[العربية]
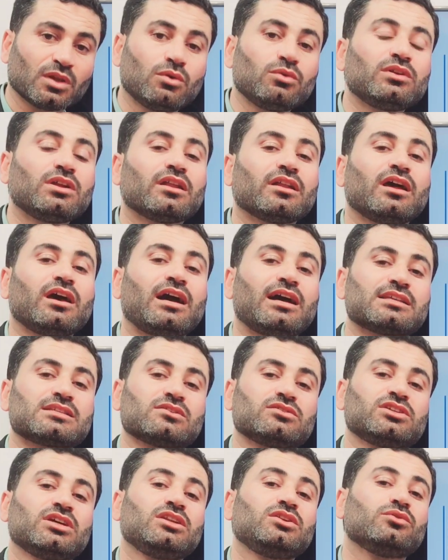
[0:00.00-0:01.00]
هنا الله
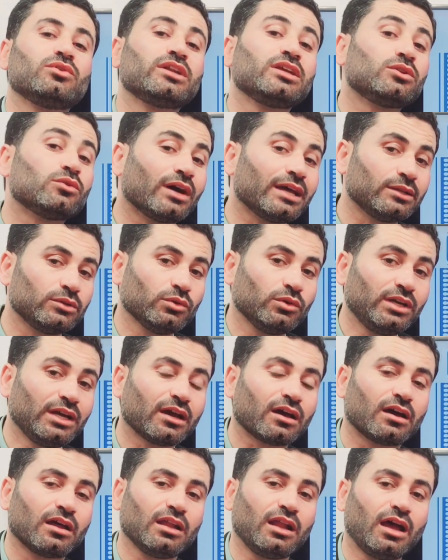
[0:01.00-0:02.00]
عز وجل يريد أن
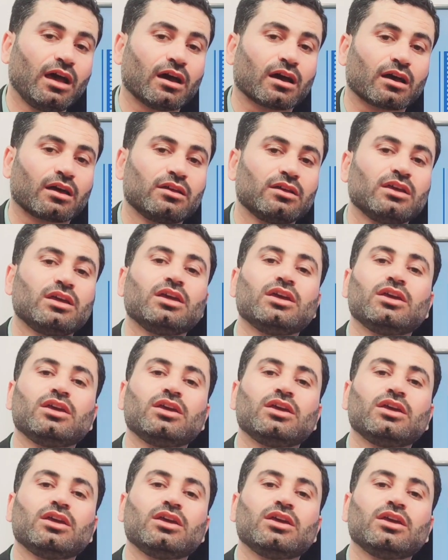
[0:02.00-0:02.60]
يحق الحق